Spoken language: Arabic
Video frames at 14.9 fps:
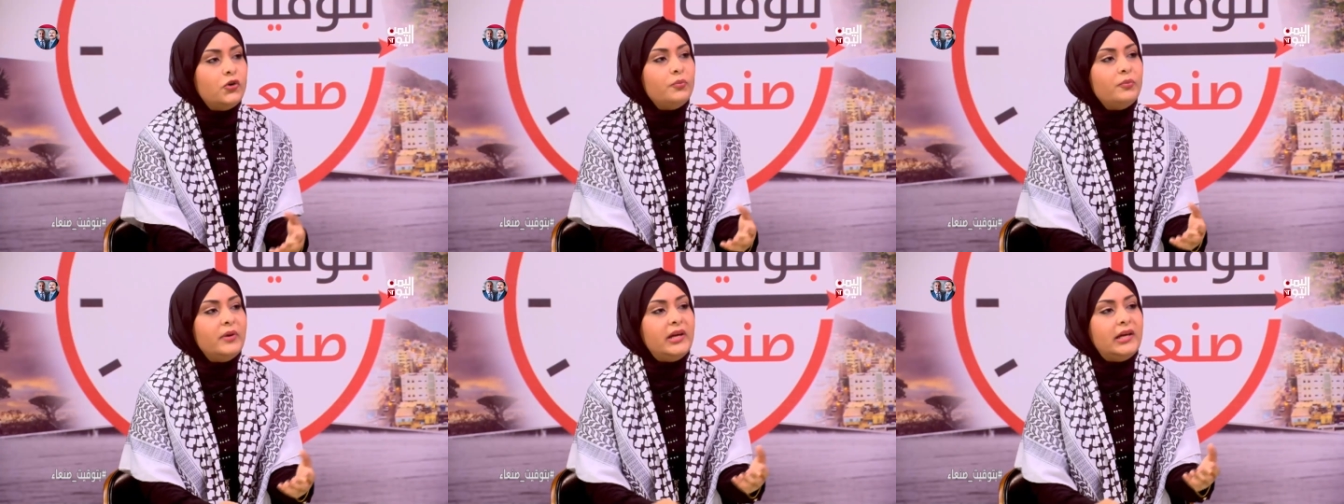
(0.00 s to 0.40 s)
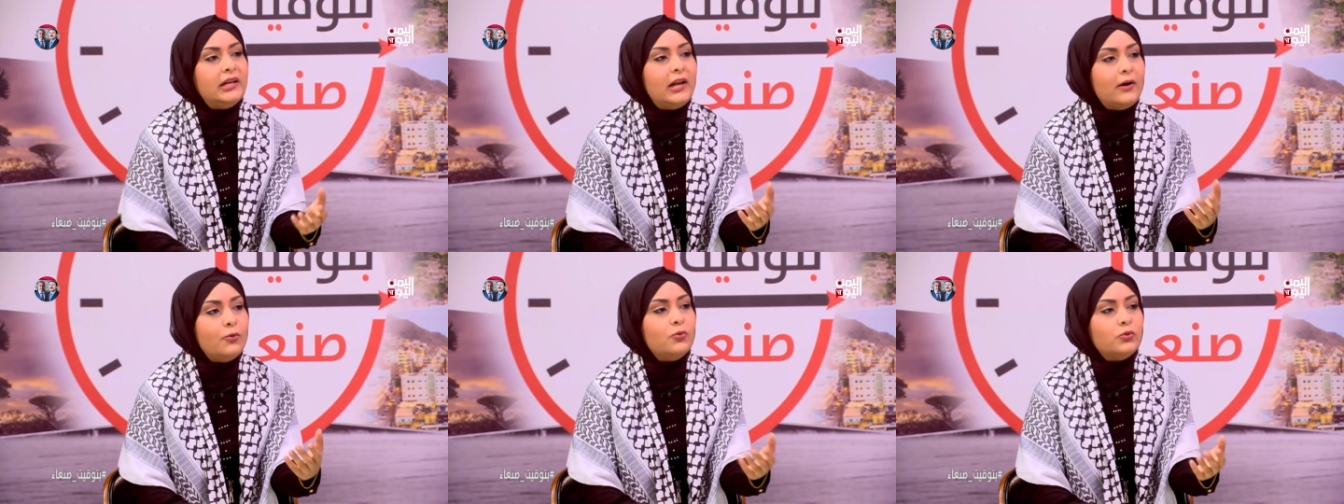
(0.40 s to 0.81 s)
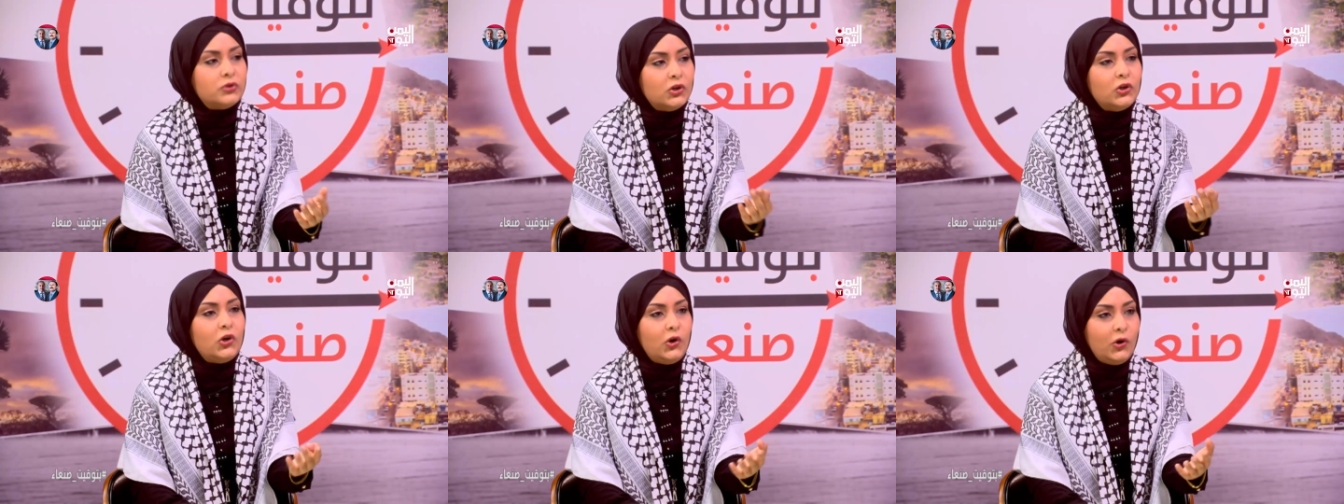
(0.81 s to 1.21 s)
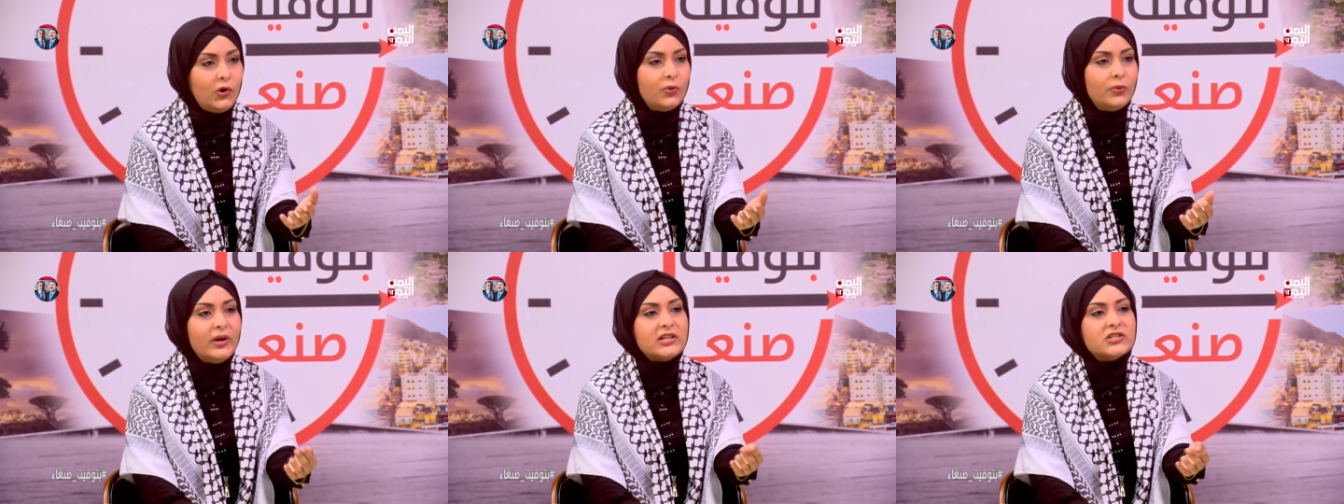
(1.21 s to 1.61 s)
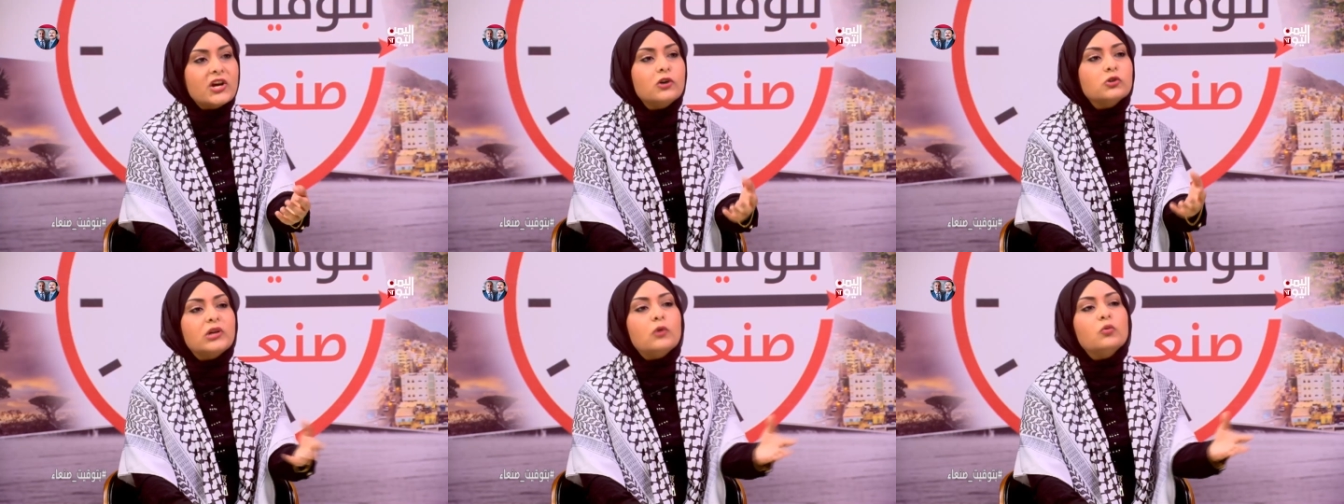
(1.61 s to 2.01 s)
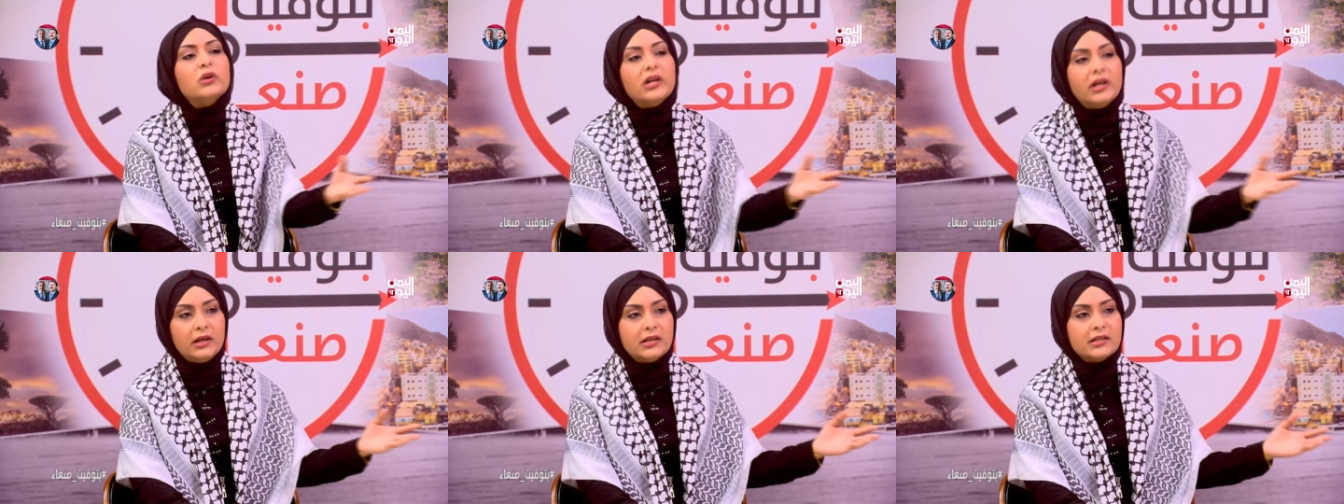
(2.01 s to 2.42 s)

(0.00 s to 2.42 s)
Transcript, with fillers: هم لو طلعوا وواجهوا دولة